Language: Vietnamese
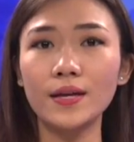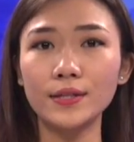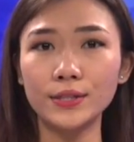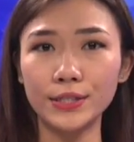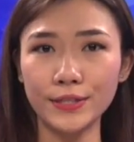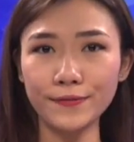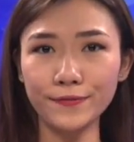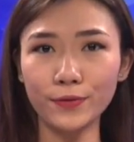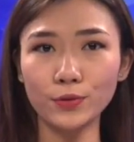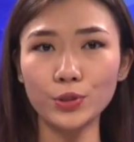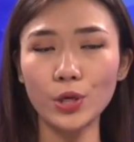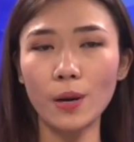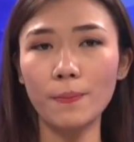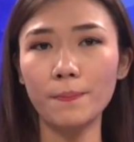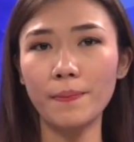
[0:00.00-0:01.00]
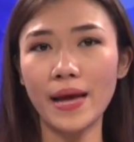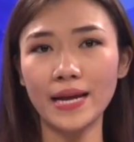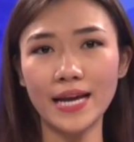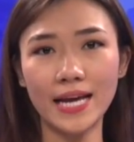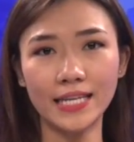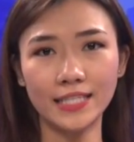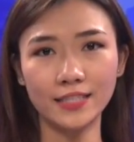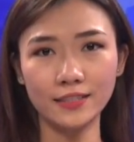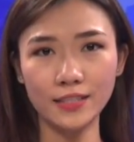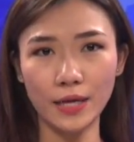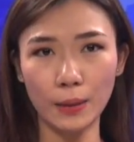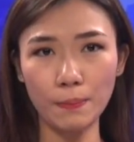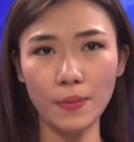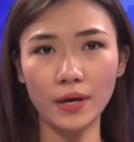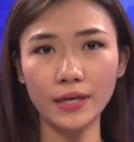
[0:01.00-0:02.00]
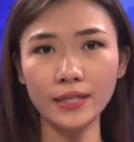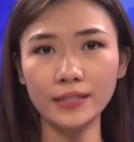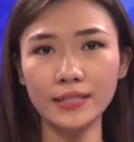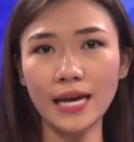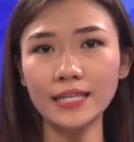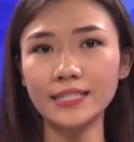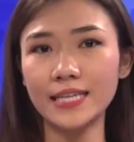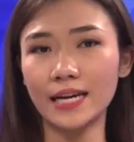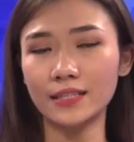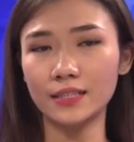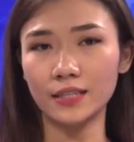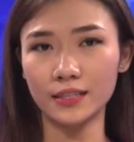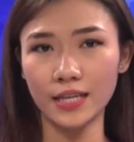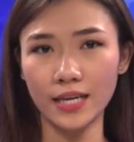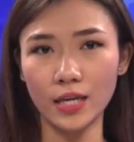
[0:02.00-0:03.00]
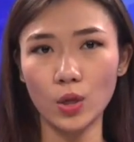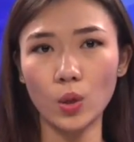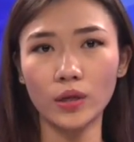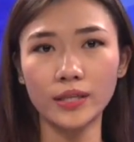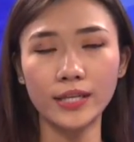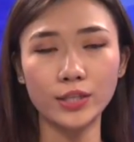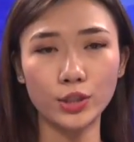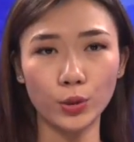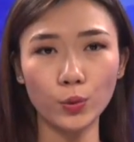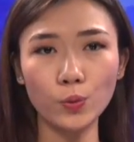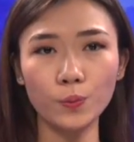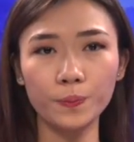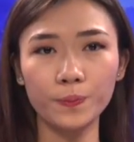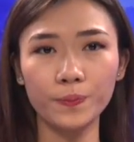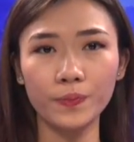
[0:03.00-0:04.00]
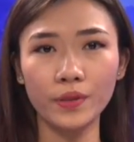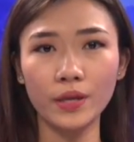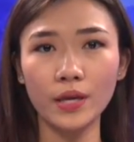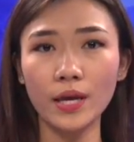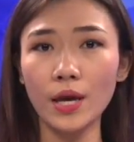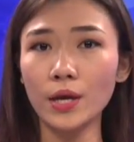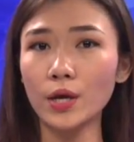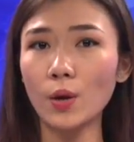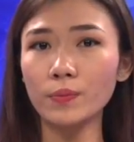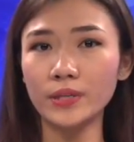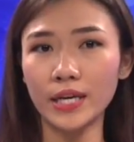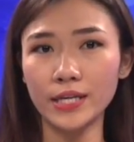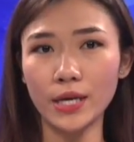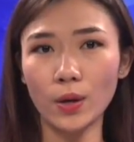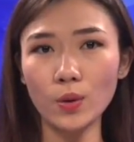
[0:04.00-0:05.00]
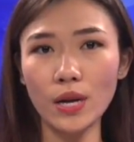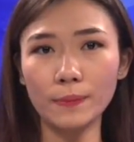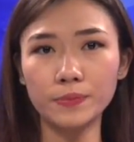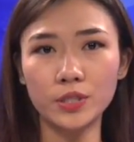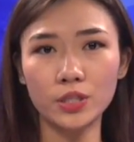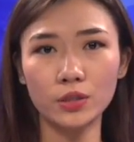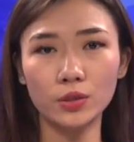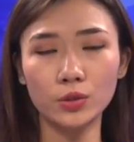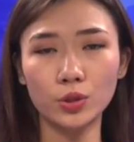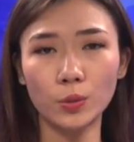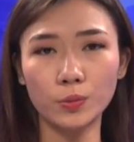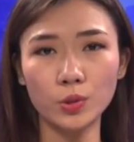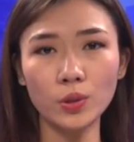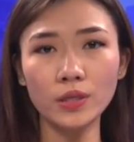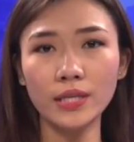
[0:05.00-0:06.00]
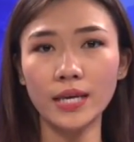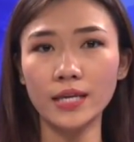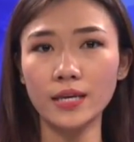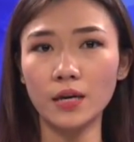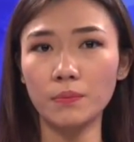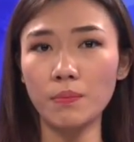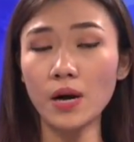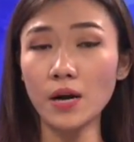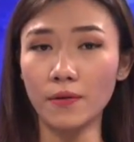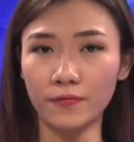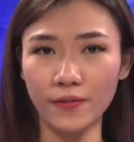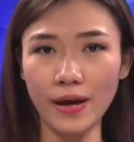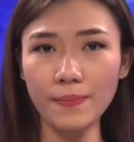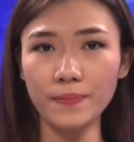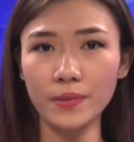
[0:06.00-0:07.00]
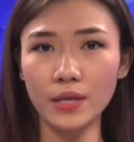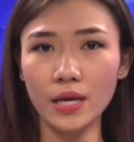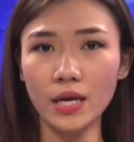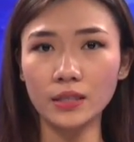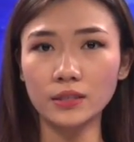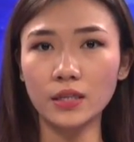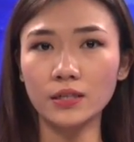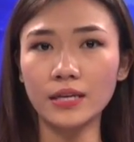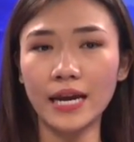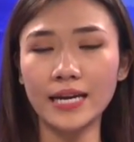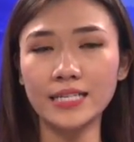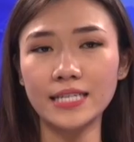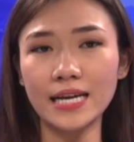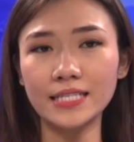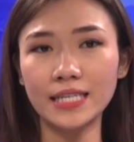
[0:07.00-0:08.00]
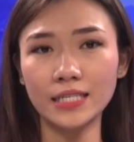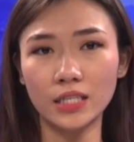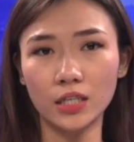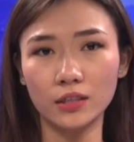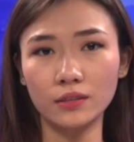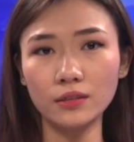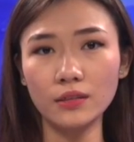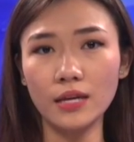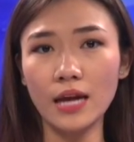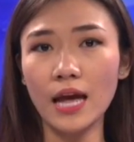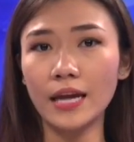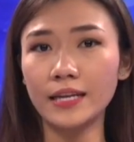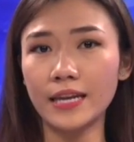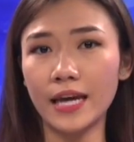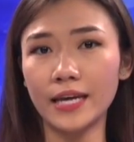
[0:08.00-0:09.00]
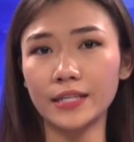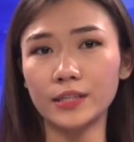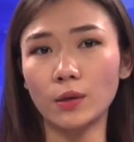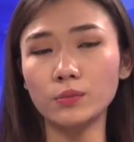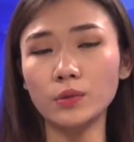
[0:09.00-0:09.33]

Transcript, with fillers: chính phủ Trump ban hành hướng dẫn mới thắt chặt thực thi luật di trú. Không che giấu lập trường trục xuất di dân bất hợp pháp, từ ngày ra tranh cử, nay Tổng